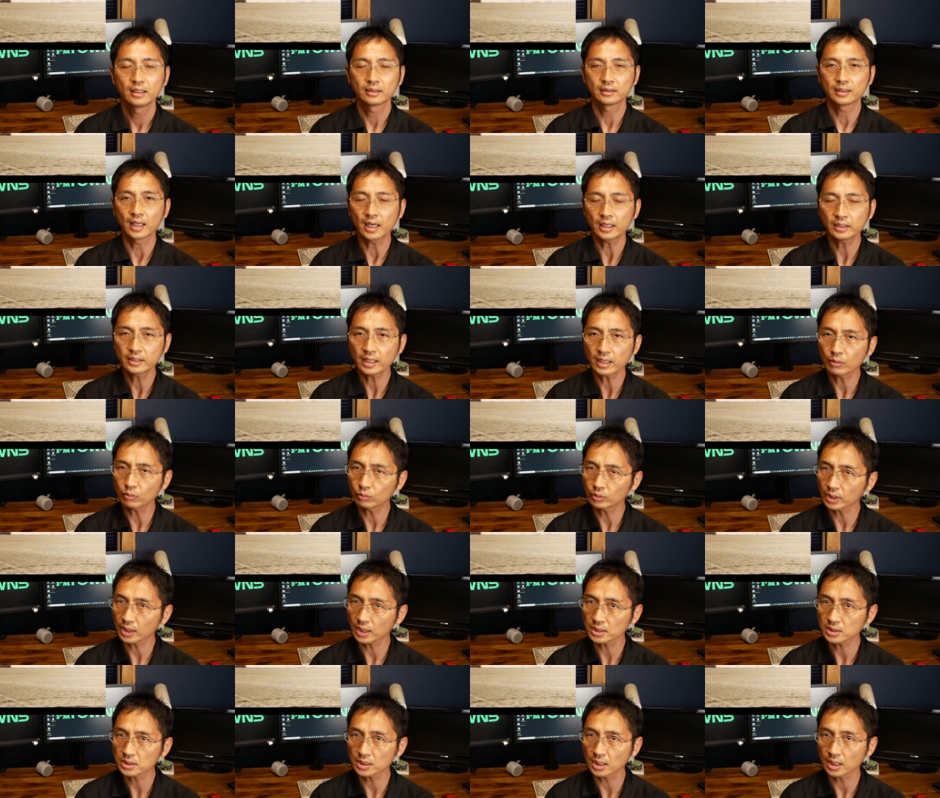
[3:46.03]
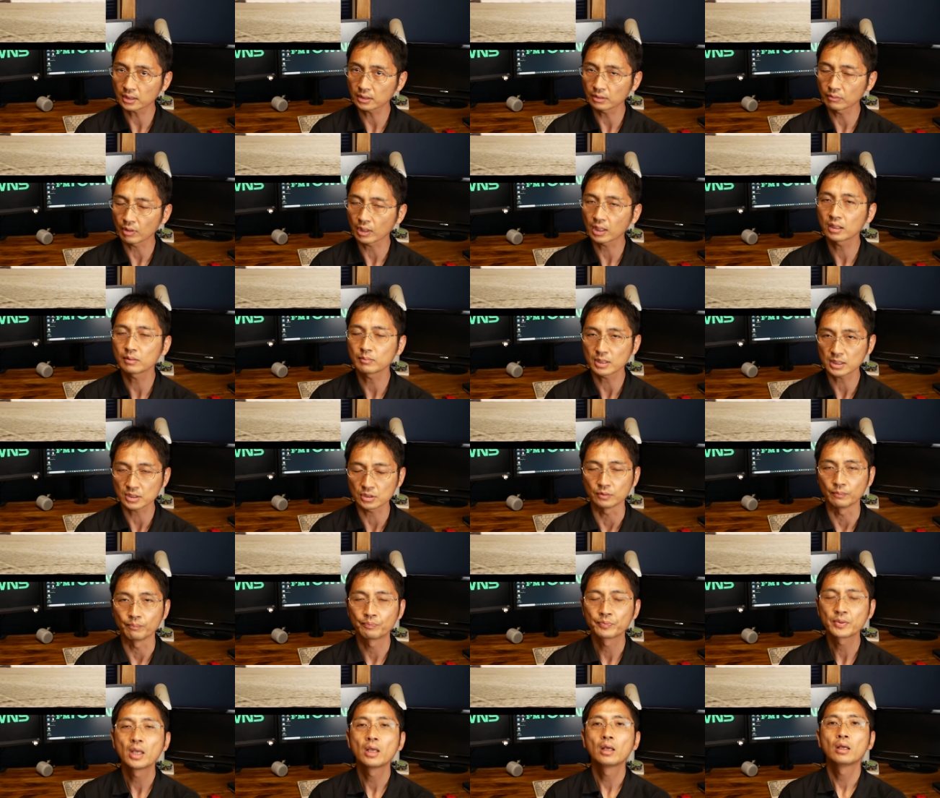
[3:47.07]
大体こんな感じかなってわかります。
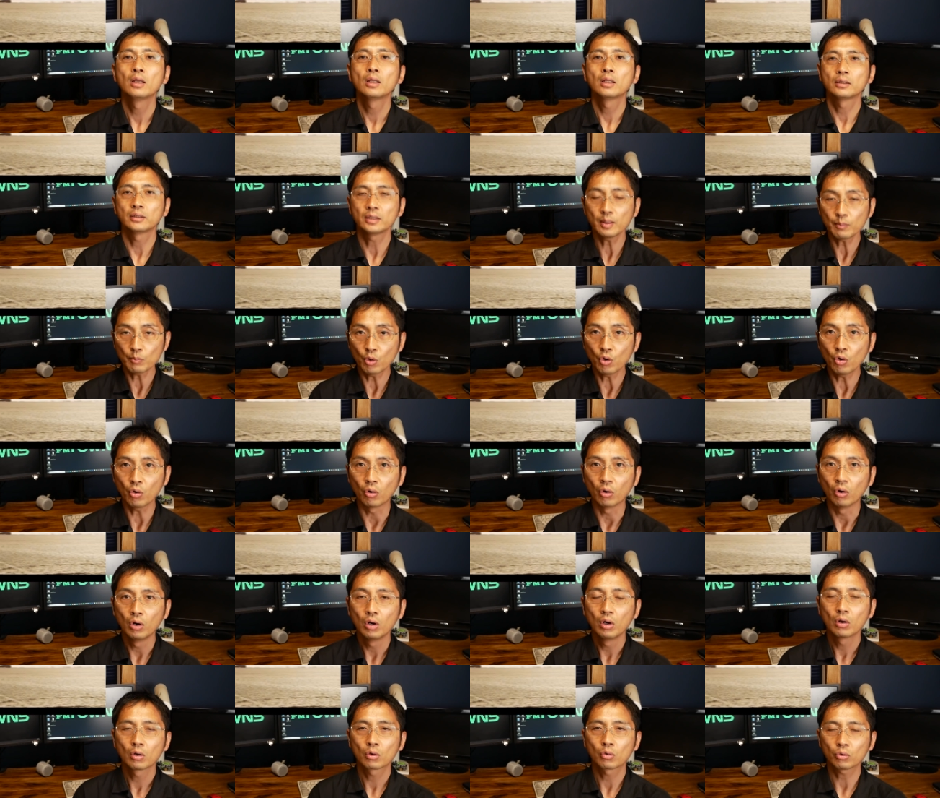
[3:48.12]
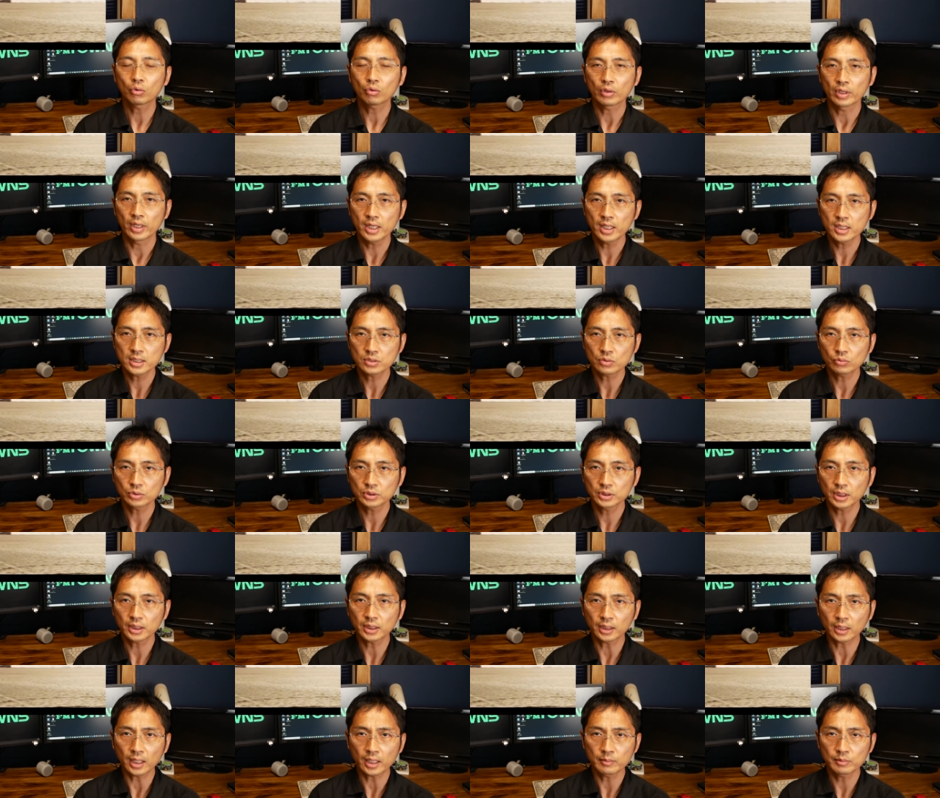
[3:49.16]
でも、この映像に
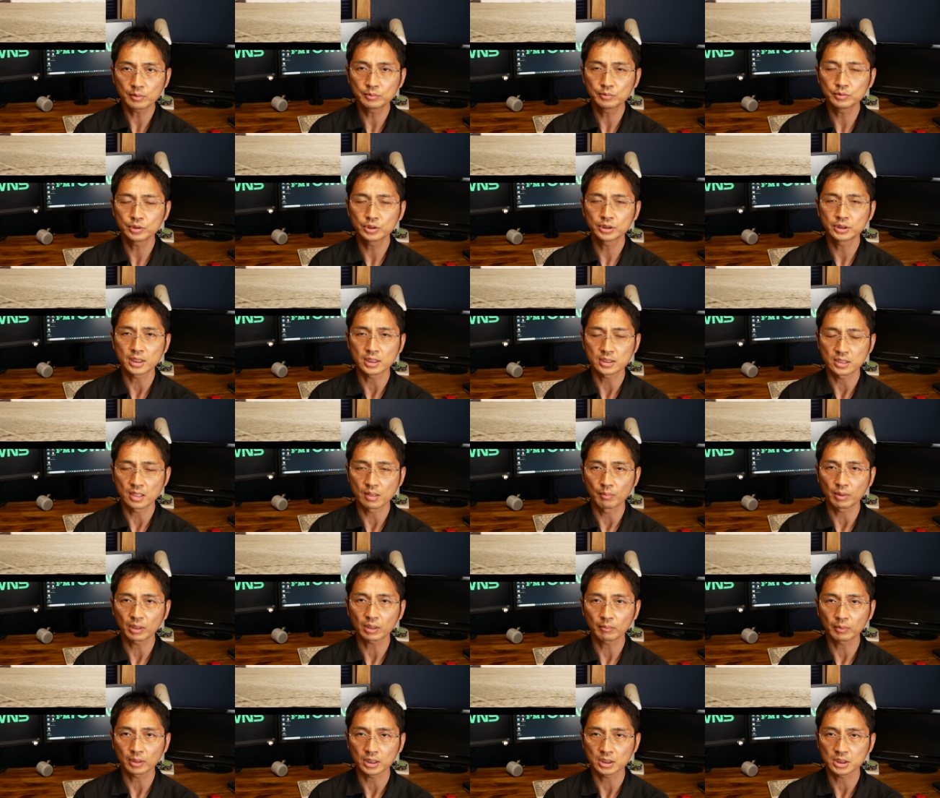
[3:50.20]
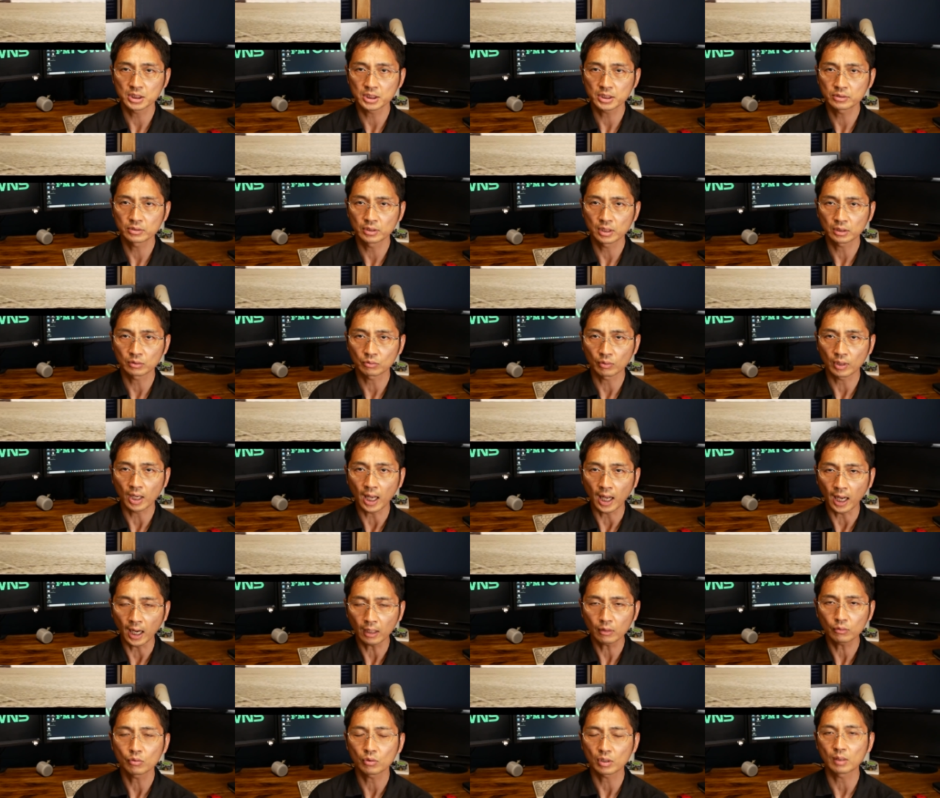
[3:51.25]
出てない部分にですね、まだまだシークレットが
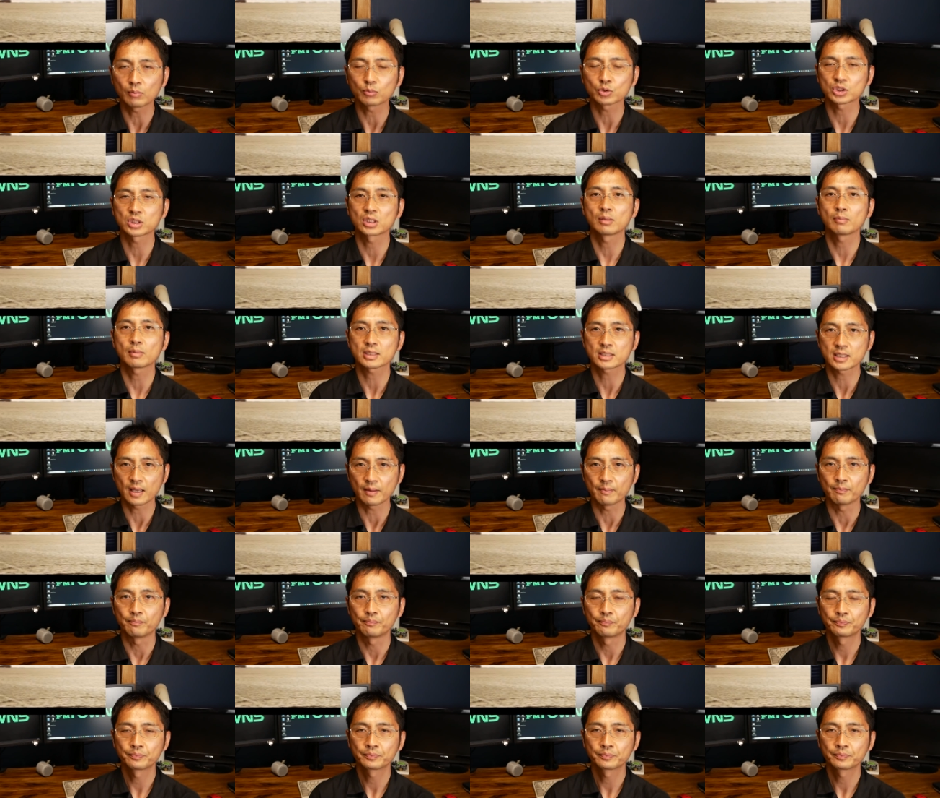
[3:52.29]
あるのかもしれません。